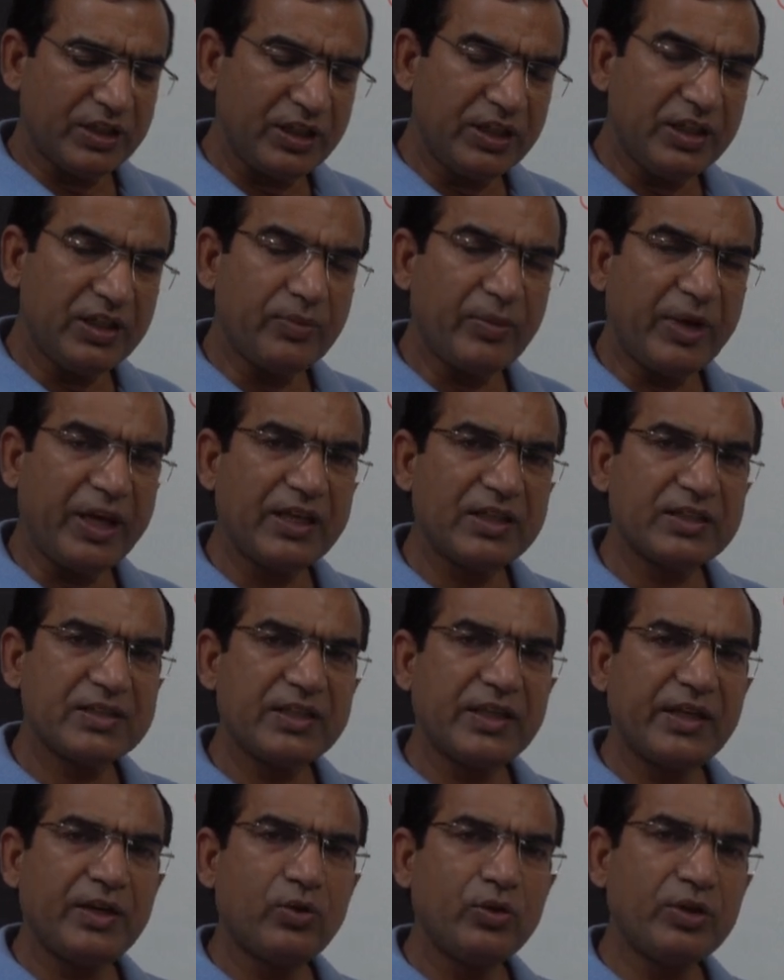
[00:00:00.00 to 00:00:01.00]
तीन माइनस
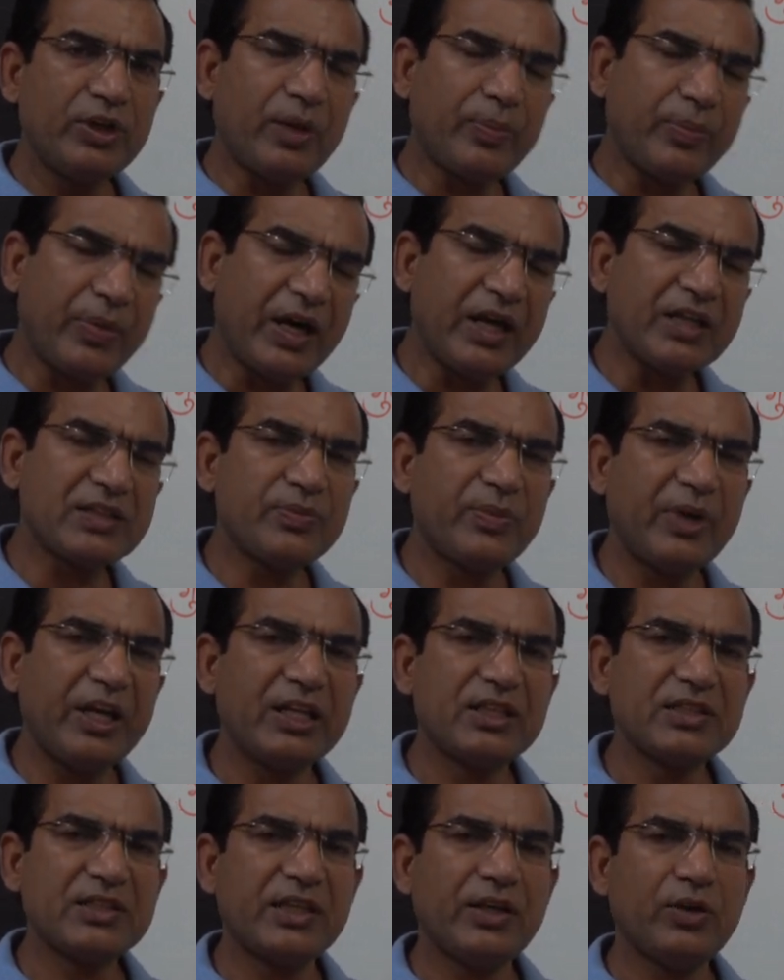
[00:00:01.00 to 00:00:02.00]
के हो या पाँच
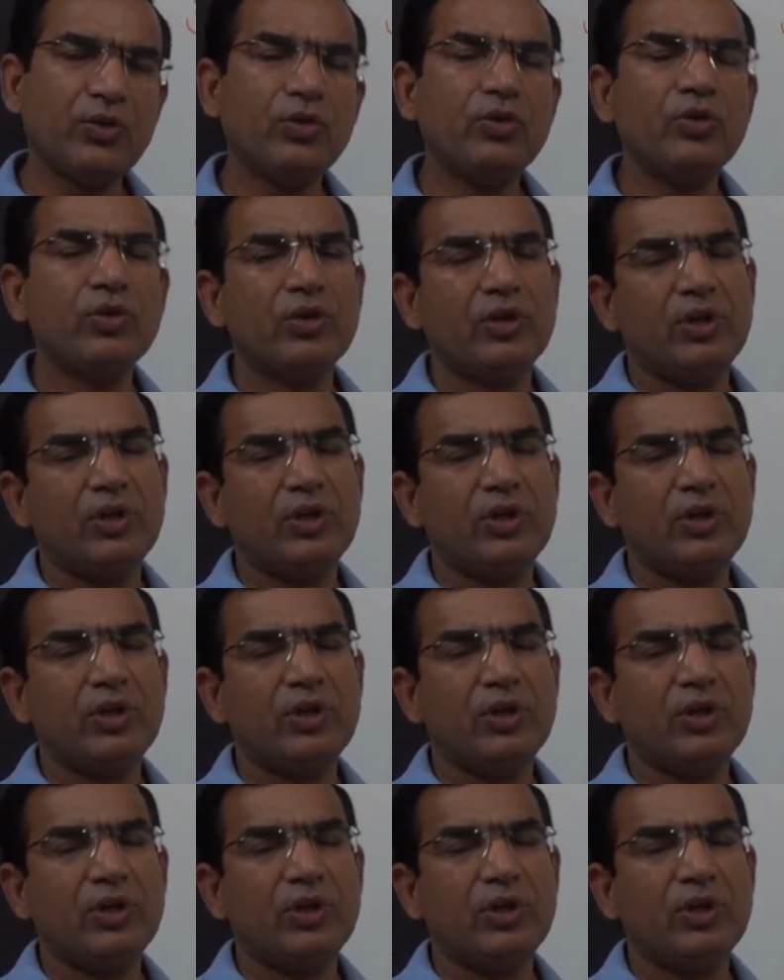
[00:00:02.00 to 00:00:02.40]
माइनस के हो